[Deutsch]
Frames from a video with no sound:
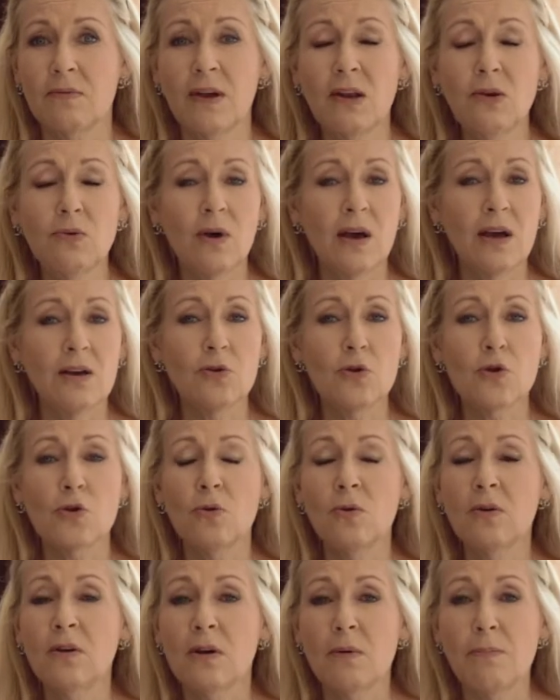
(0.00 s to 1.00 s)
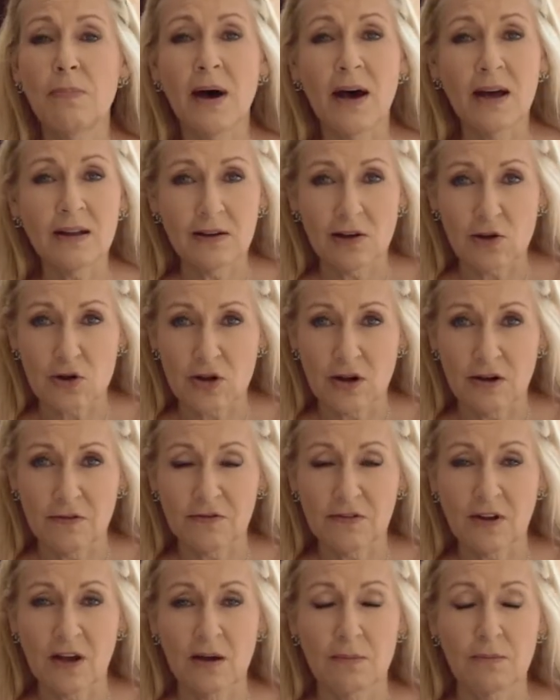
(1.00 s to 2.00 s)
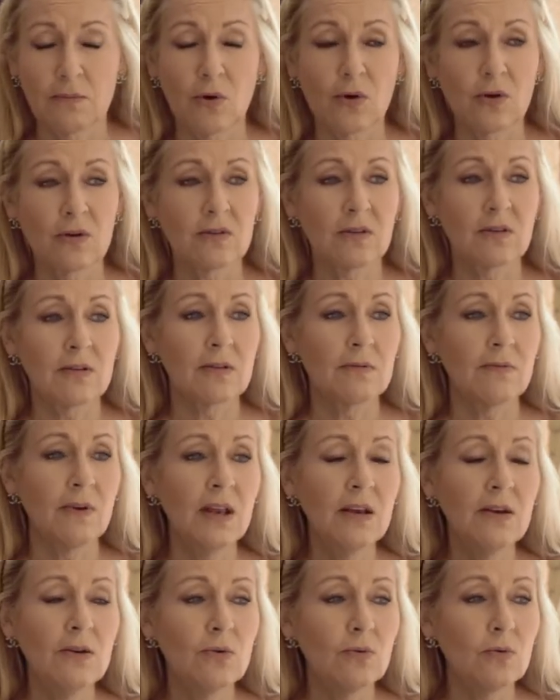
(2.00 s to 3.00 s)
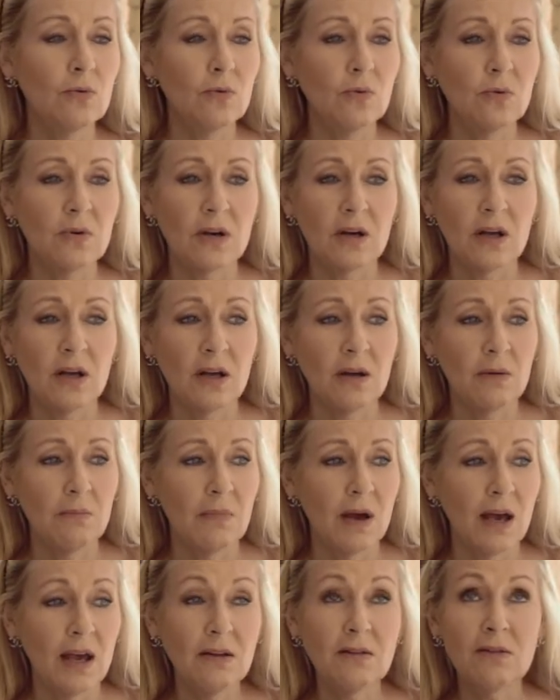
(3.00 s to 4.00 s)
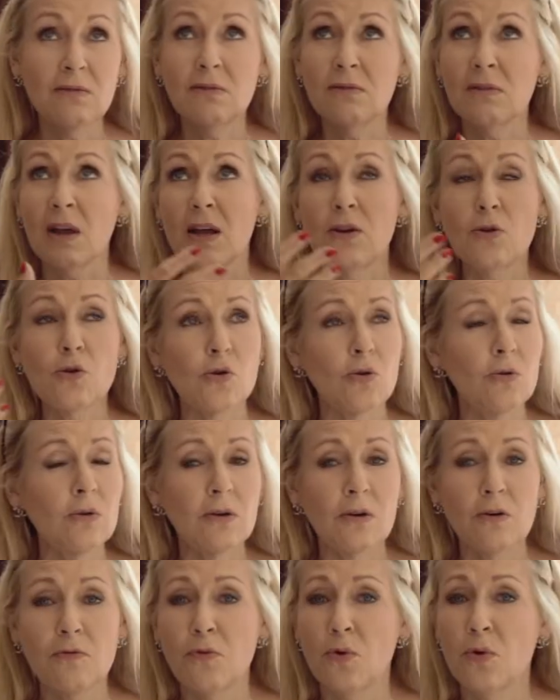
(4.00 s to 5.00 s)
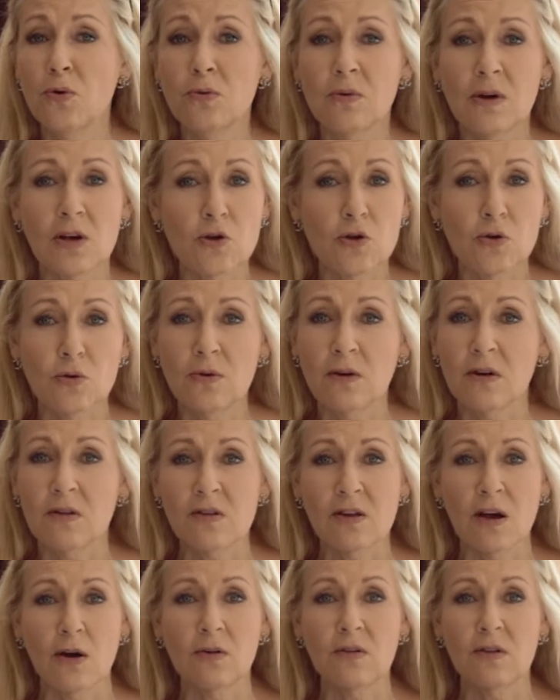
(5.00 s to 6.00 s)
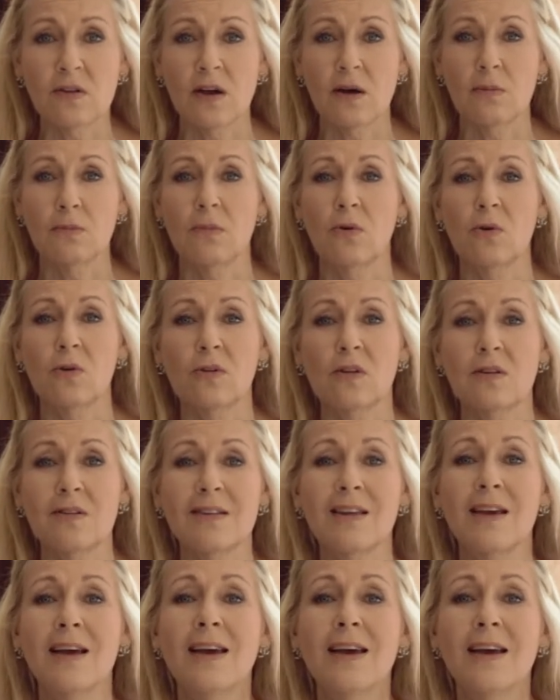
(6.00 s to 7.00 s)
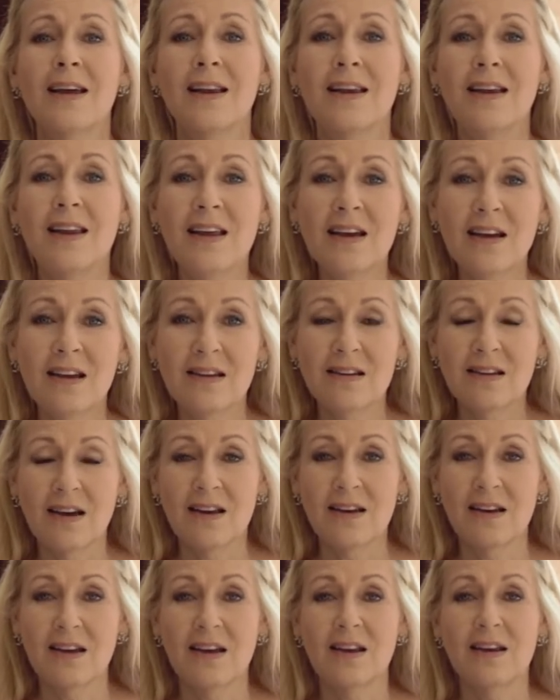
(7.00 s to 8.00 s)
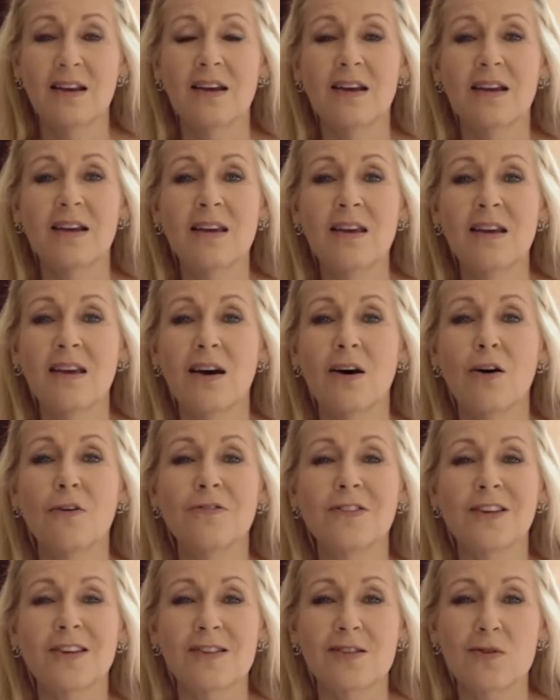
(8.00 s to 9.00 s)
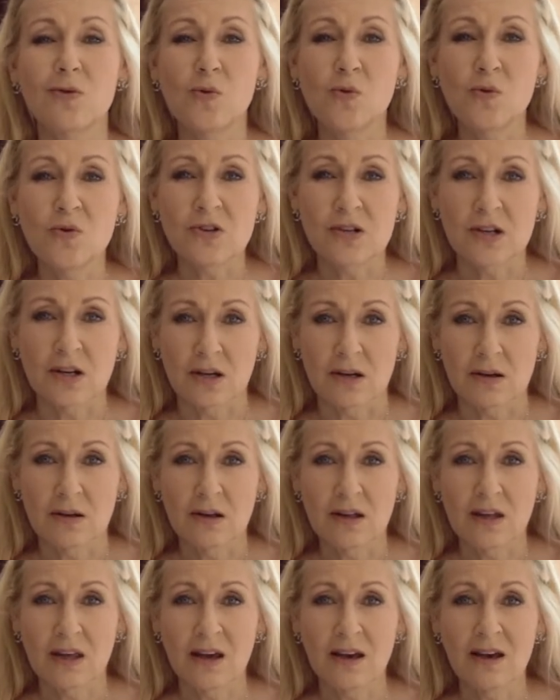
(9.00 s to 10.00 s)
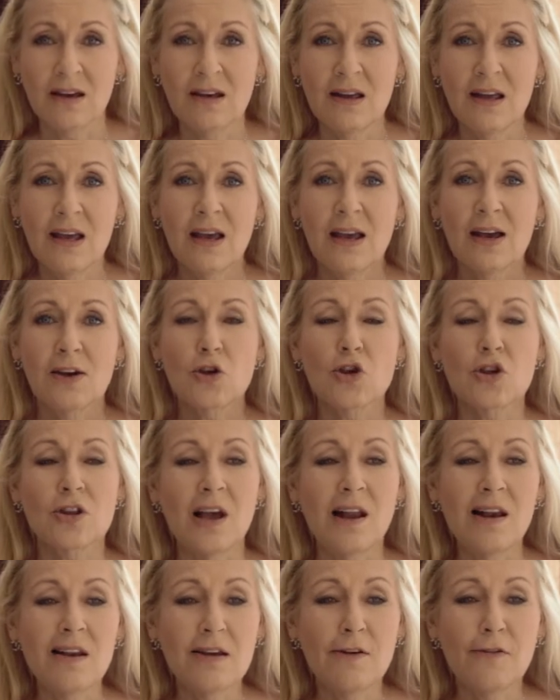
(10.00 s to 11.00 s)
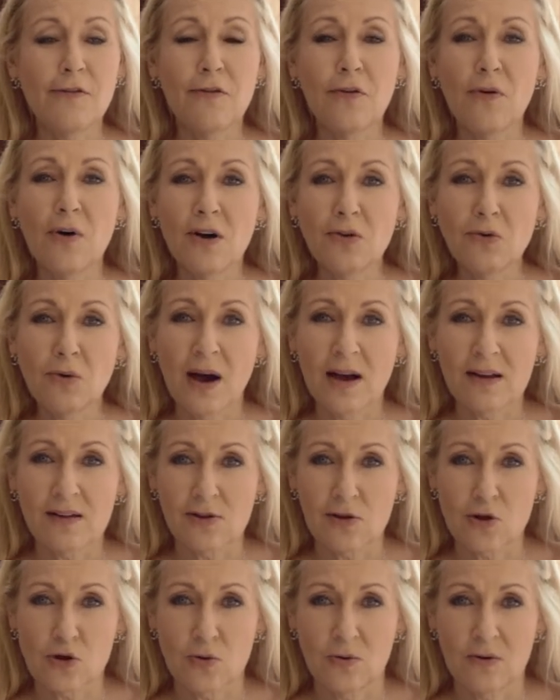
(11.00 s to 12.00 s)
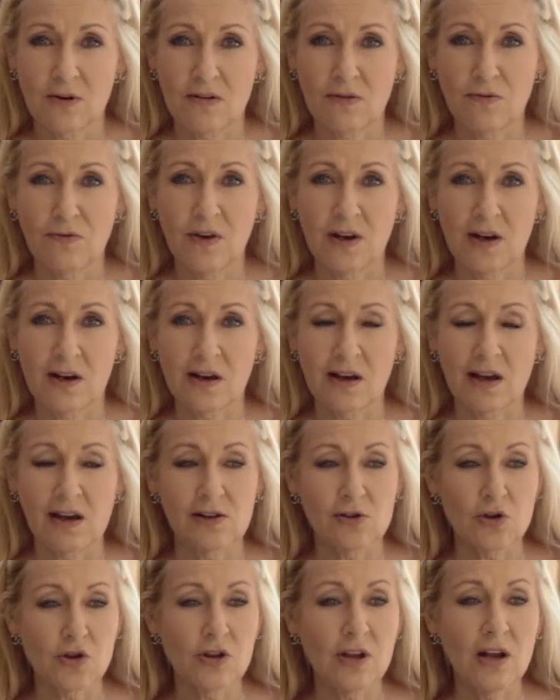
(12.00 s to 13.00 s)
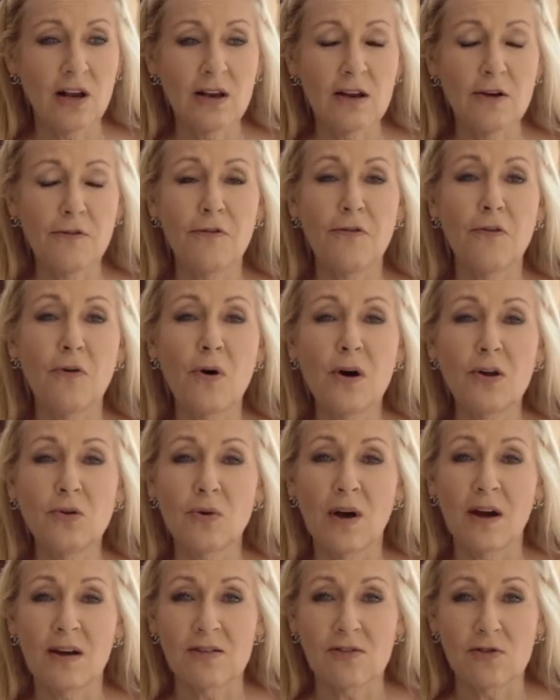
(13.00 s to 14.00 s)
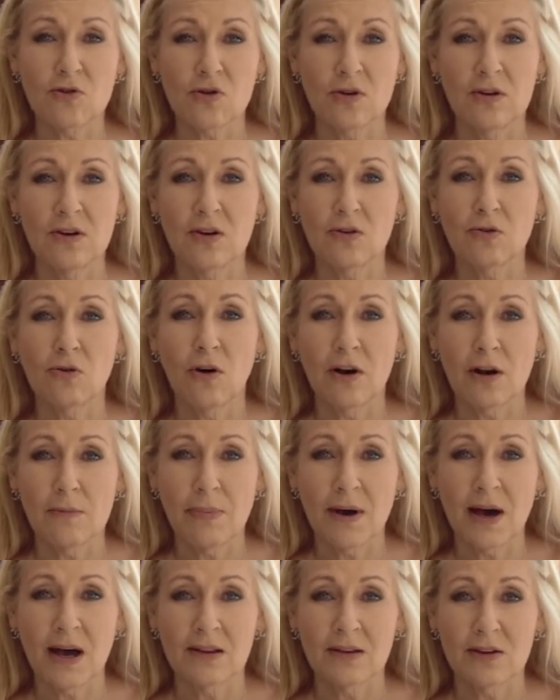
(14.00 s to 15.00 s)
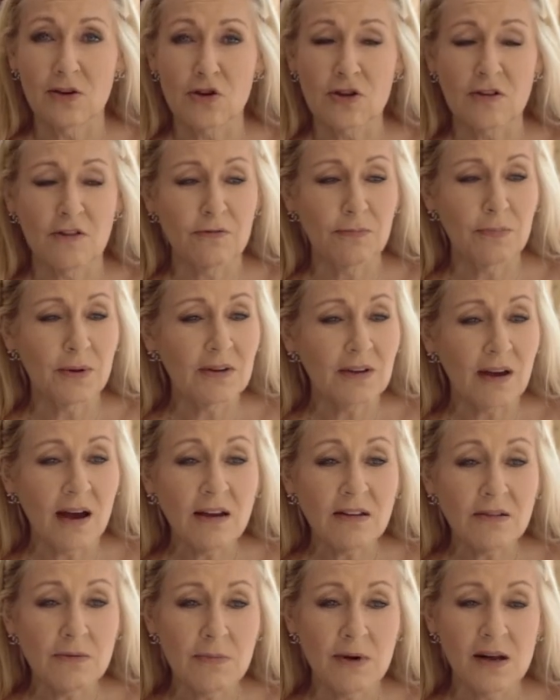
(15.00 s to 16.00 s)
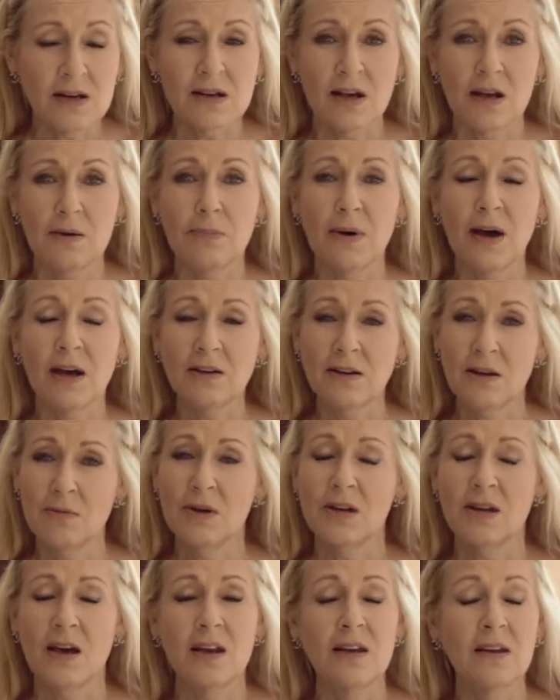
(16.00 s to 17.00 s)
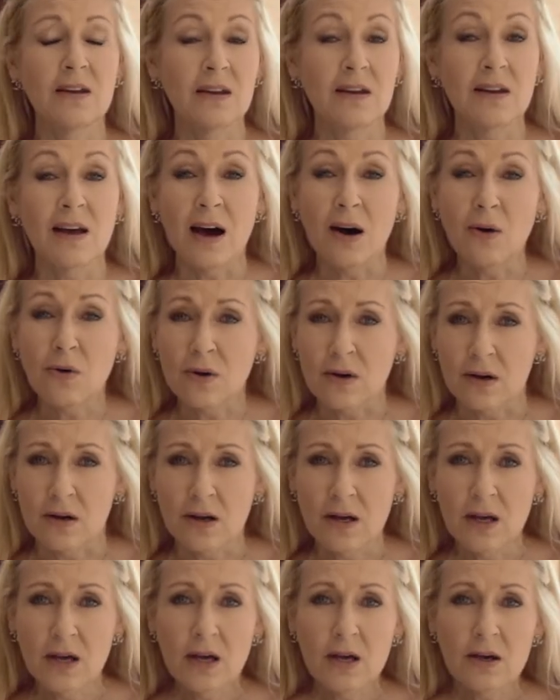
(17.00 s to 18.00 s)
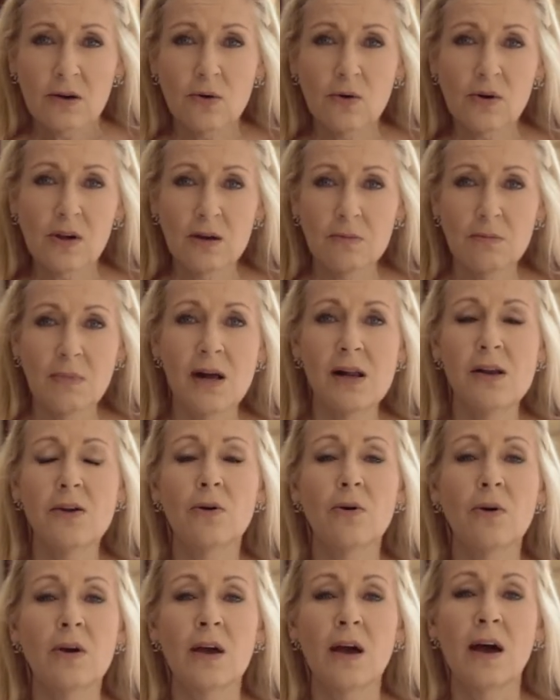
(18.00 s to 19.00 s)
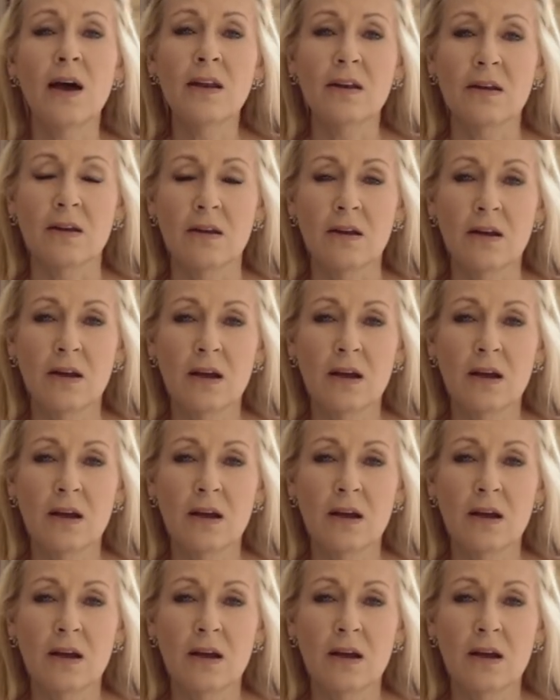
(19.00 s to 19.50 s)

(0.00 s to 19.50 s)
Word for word: wenn du eine schönere Partnerschaft haben möchtest, wenn du ähm, ein, eine schönere Wohnung, ein schöneres Haus haben möchtest, lege deine Energie auf das Gute. Ja? Stell dir vor, du hast schon das viele Geld. Stell dir vor, du hast schon die tolle Partnerschaft. Betrachte mal deinen Partner mit anderen Augen. Guck ihn mal neu an.